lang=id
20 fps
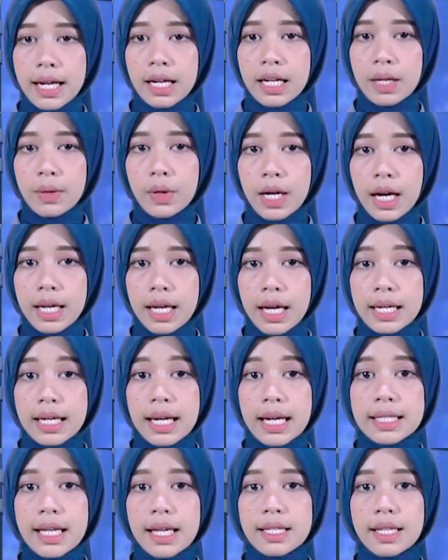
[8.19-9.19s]
di wilayah
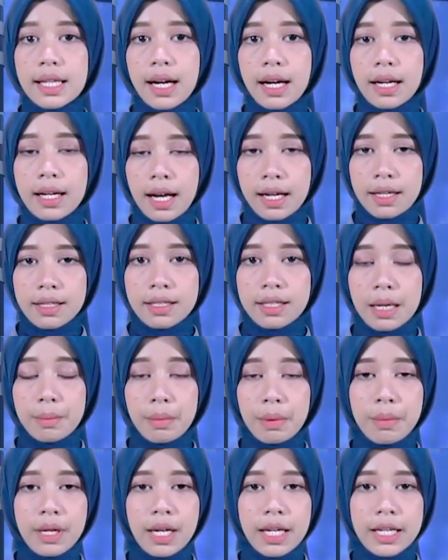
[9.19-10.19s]
desa Sekernan yang
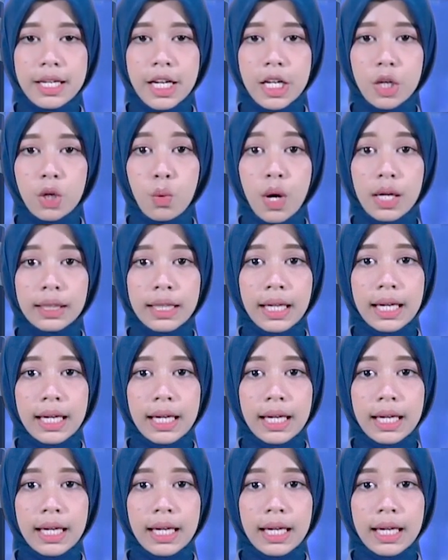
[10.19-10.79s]
memiliki dua